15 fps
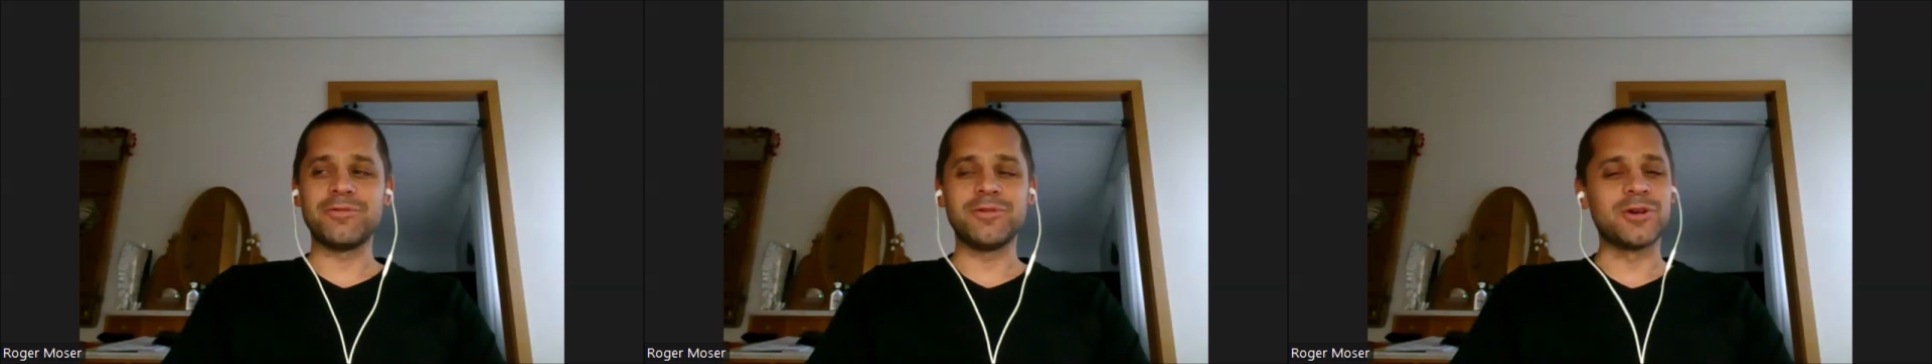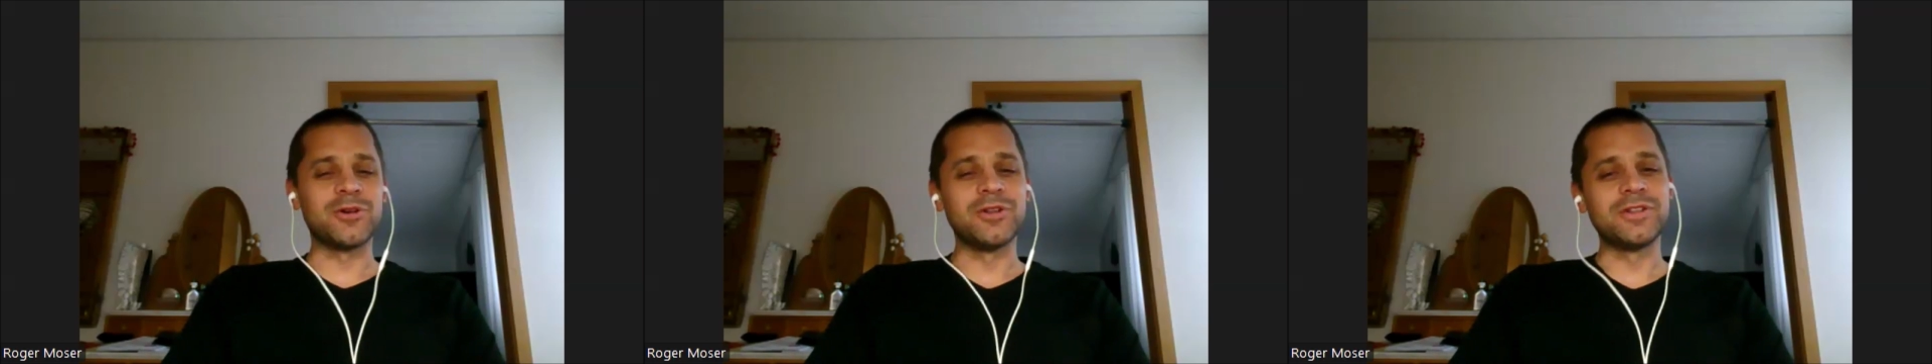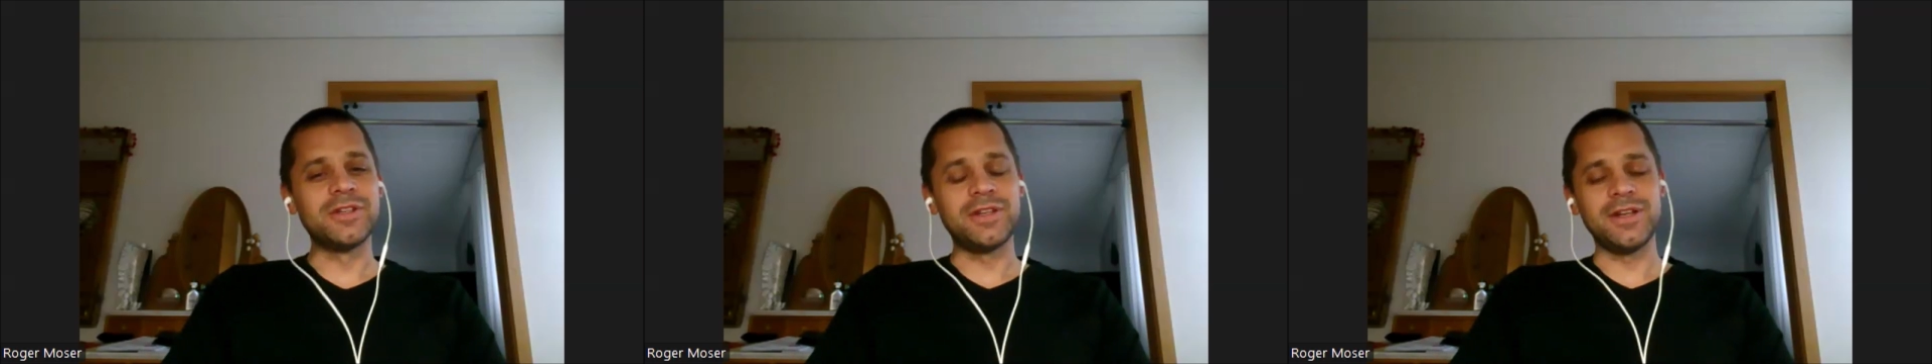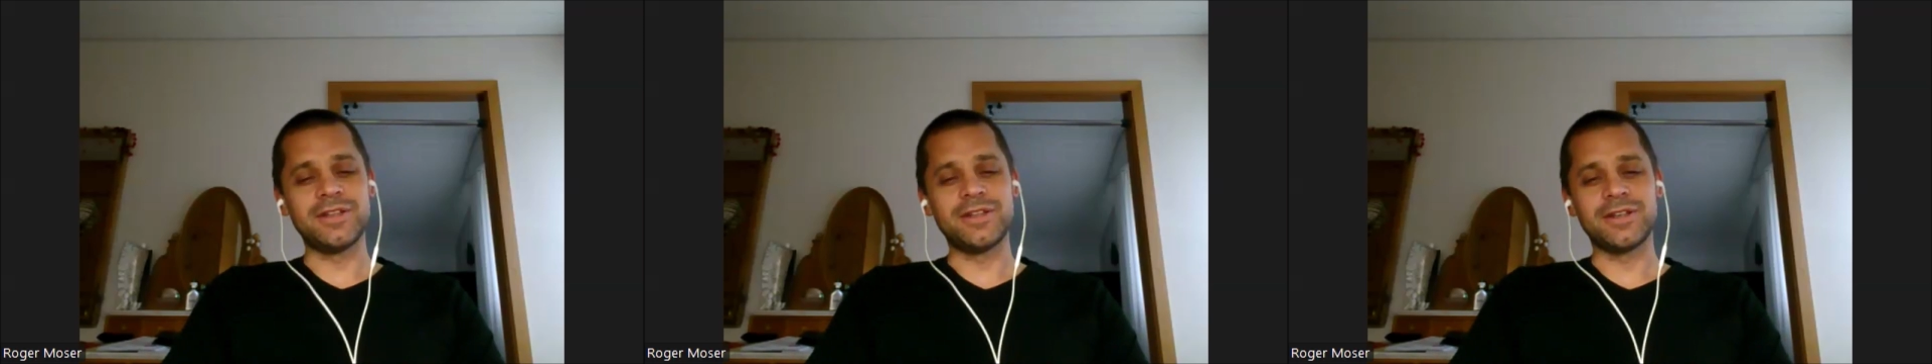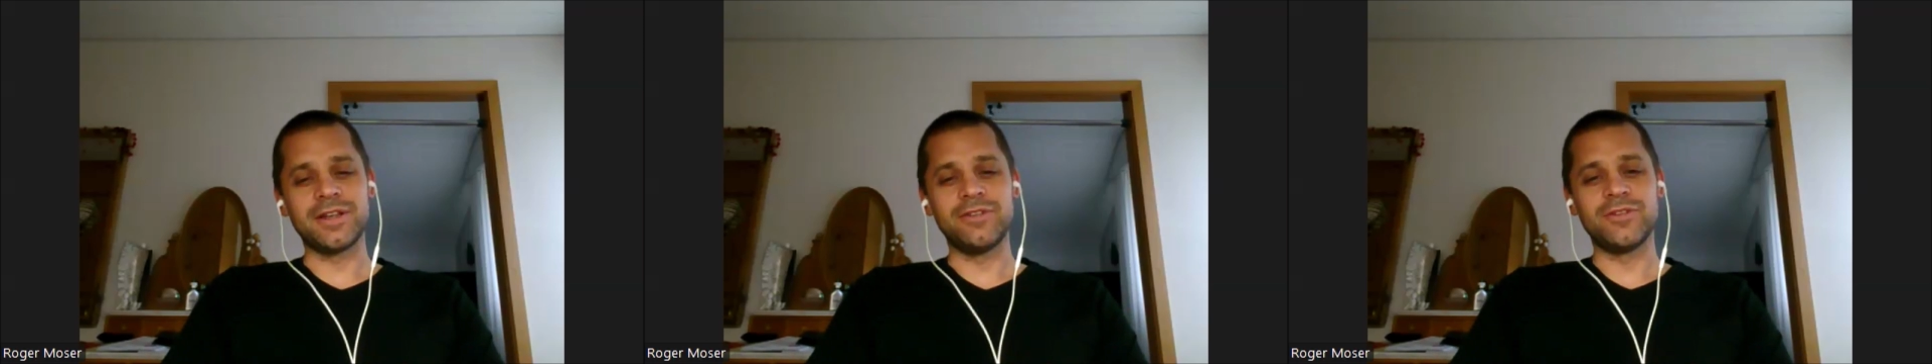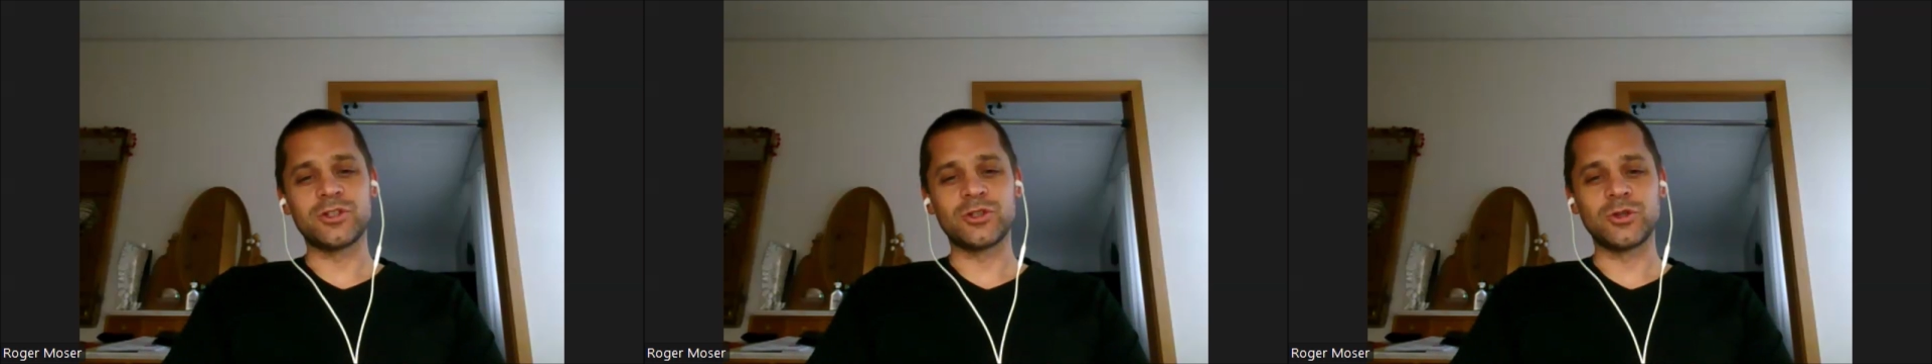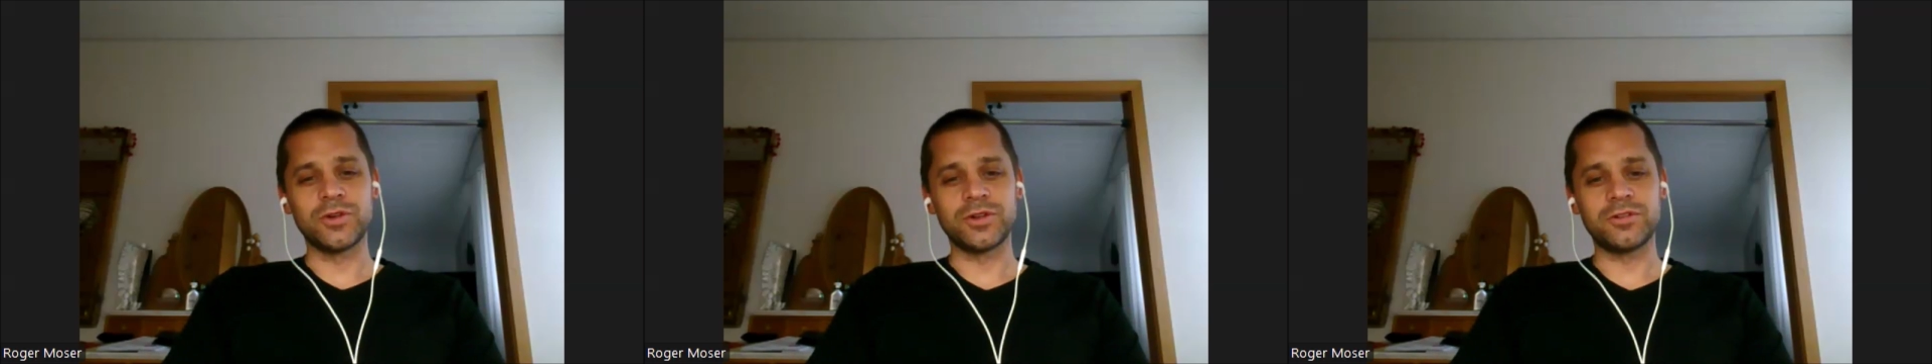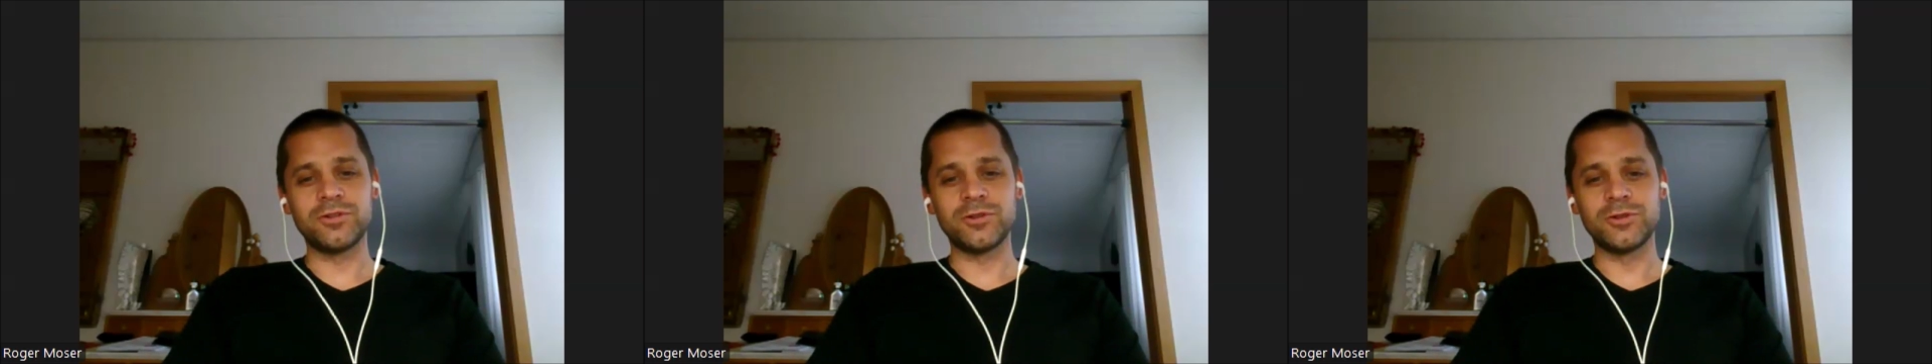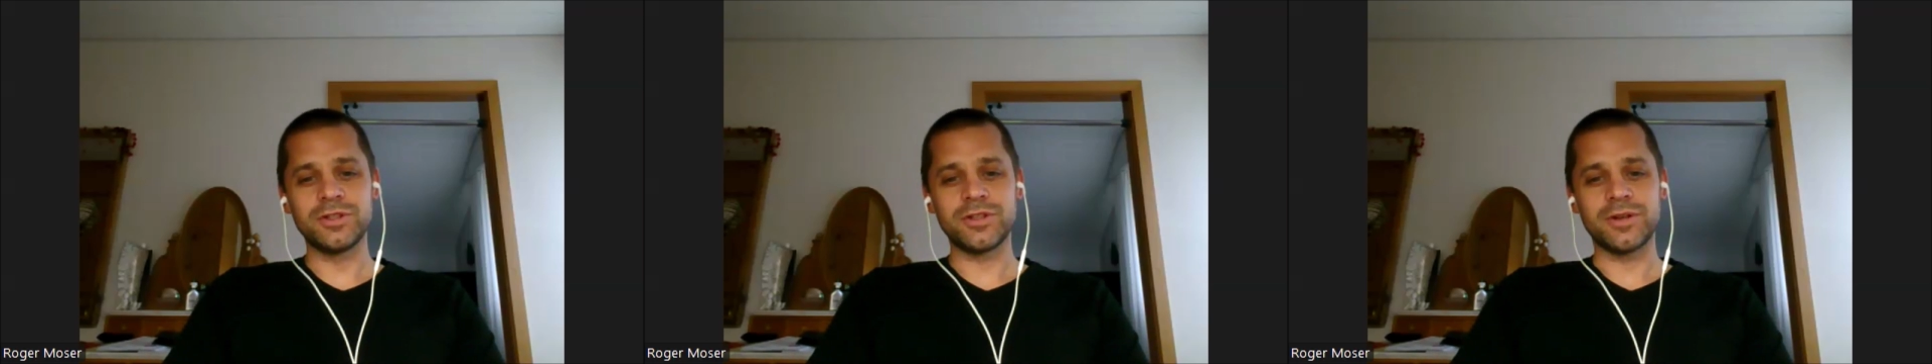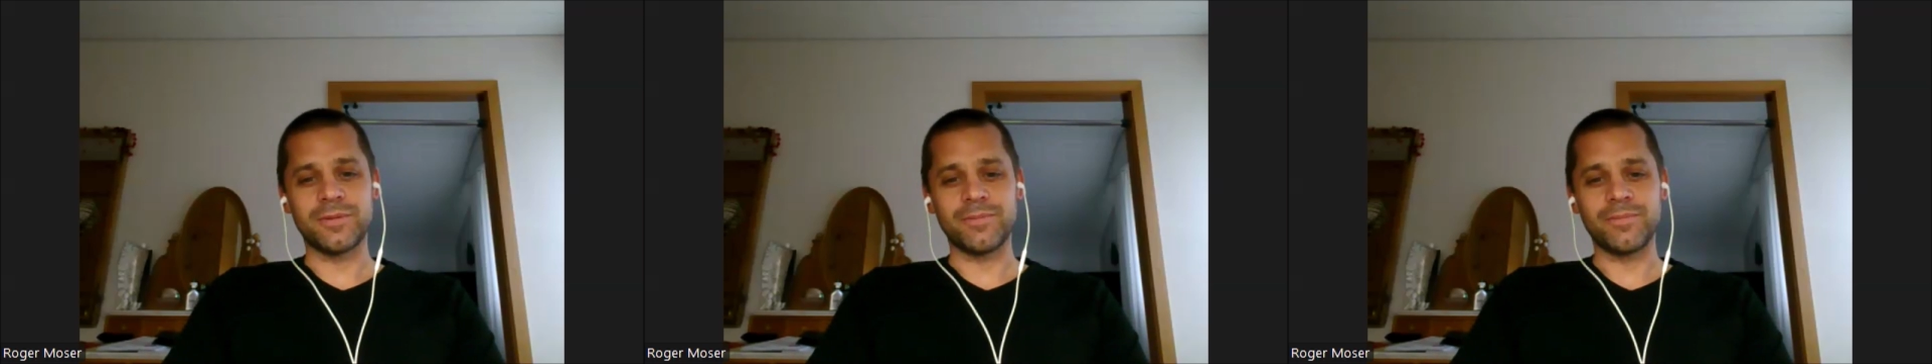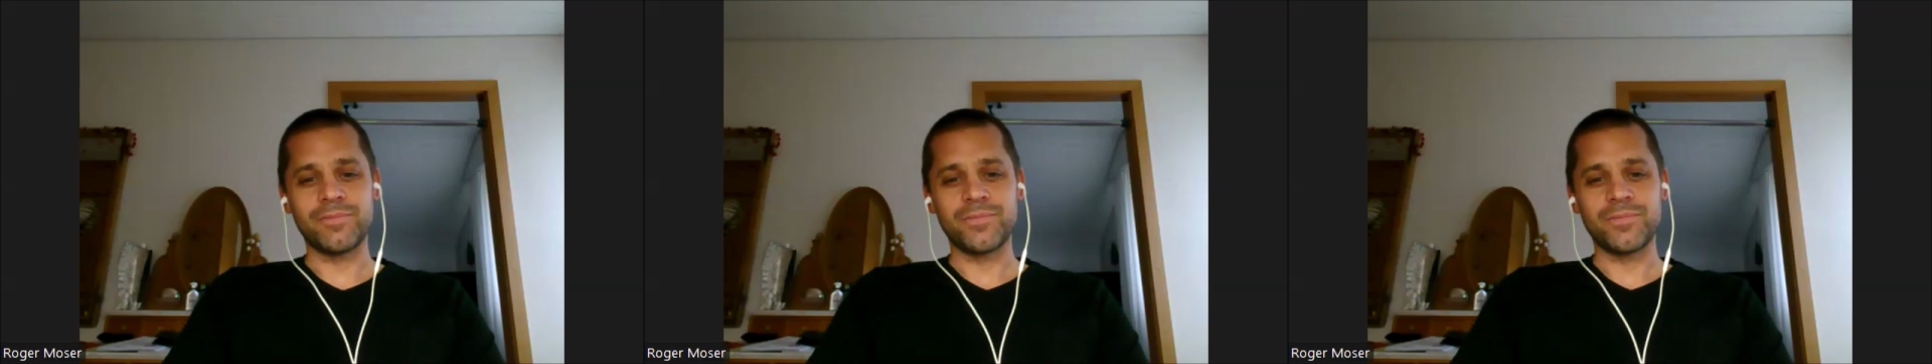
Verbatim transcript: einfach nicht die richtigen Investoren gefunden